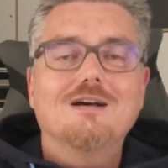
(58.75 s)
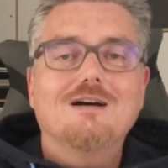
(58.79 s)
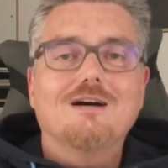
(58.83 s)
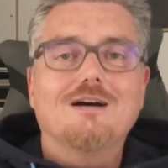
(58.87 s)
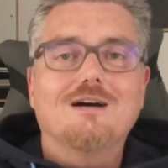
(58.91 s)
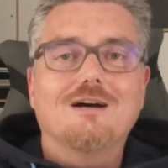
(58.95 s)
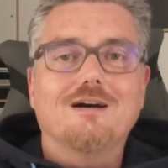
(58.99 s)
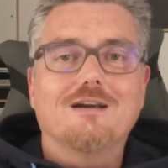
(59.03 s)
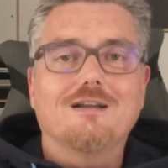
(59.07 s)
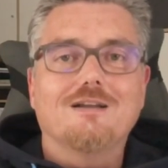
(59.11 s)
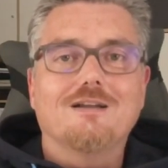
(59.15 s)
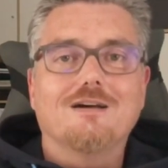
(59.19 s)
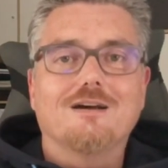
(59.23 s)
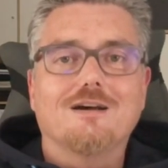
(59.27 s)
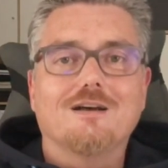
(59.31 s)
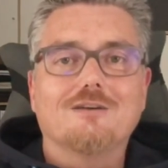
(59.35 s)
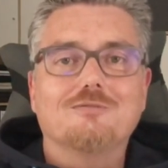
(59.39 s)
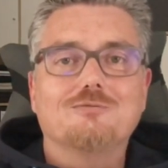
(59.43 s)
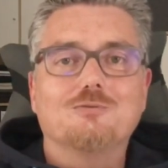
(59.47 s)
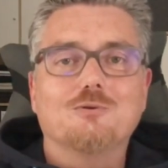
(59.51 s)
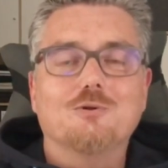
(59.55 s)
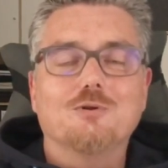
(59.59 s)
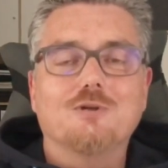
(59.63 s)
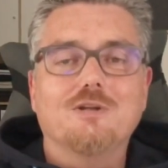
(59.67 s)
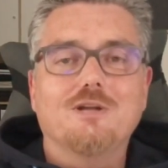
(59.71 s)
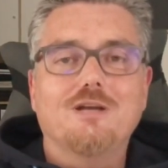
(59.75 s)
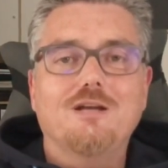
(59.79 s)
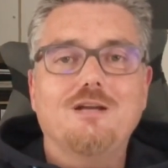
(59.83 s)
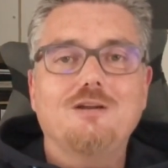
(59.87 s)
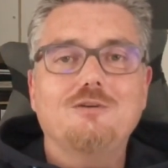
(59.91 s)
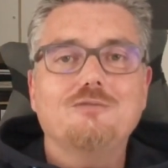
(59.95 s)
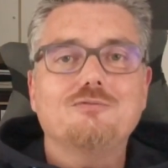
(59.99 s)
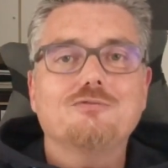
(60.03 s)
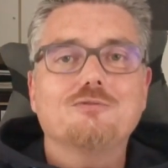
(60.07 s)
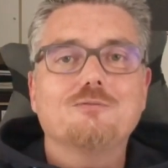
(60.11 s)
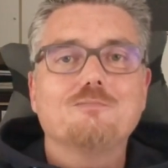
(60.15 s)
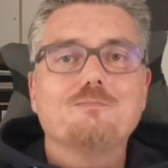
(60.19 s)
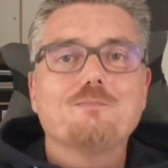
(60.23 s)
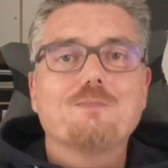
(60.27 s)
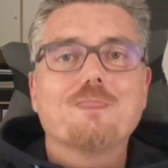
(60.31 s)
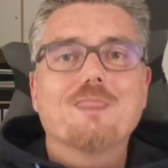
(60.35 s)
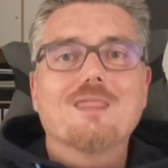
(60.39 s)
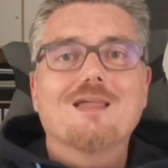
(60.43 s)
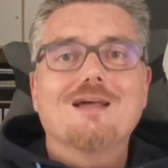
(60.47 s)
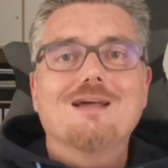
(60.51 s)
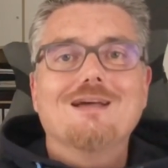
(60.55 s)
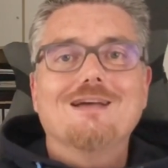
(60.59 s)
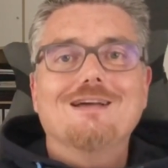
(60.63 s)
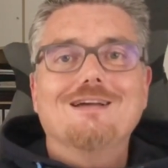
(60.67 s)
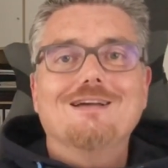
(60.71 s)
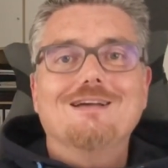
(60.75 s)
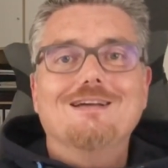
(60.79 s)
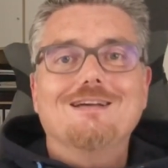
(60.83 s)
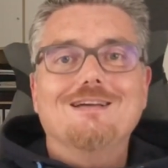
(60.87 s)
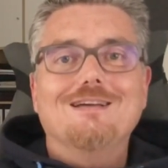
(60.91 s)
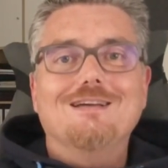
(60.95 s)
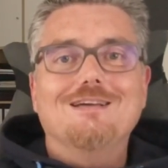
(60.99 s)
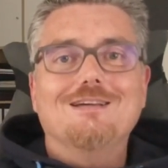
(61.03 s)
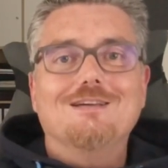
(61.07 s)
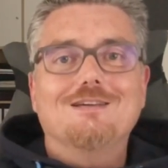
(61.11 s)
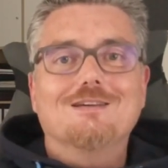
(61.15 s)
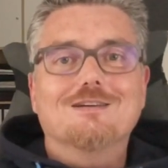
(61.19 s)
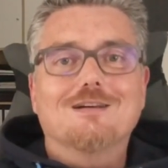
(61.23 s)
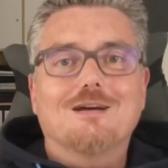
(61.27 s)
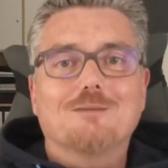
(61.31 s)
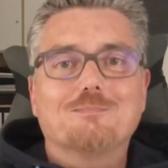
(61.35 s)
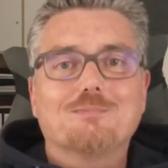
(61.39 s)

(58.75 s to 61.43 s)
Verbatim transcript: ein iPhone 11 ich habe